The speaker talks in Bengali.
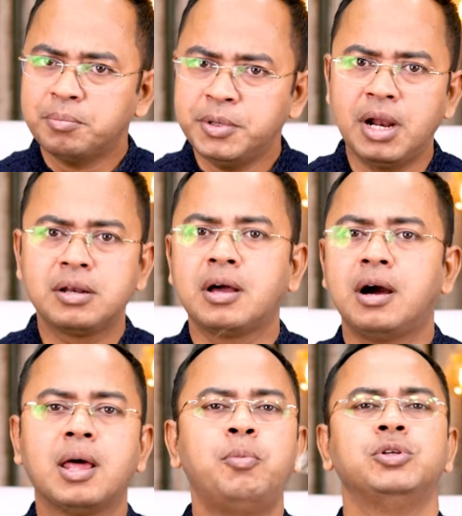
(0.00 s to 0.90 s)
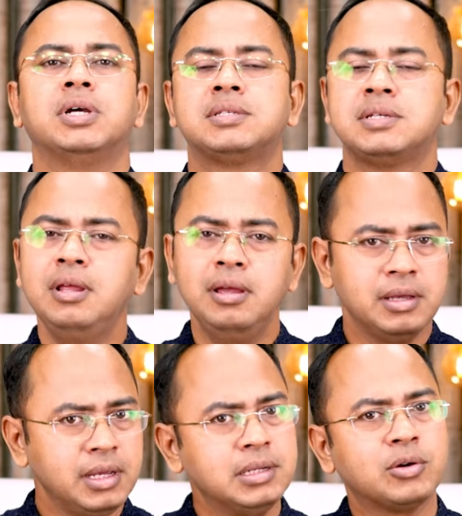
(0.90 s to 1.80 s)
বিরাট খারাপও যাচ্ছে না
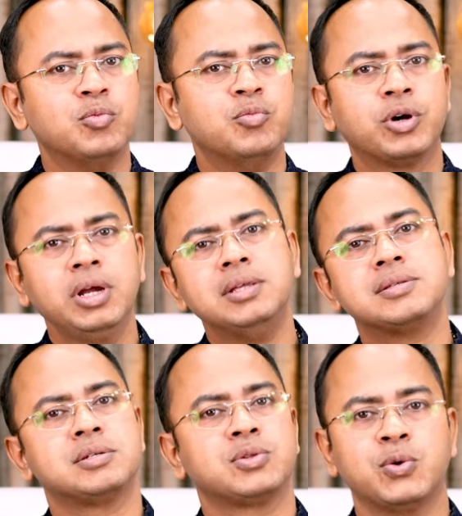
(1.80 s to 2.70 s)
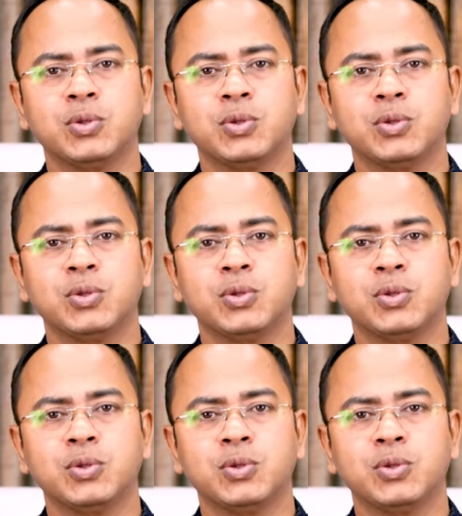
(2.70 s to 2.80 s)
এটা কুম্ভকে নিশ্চিত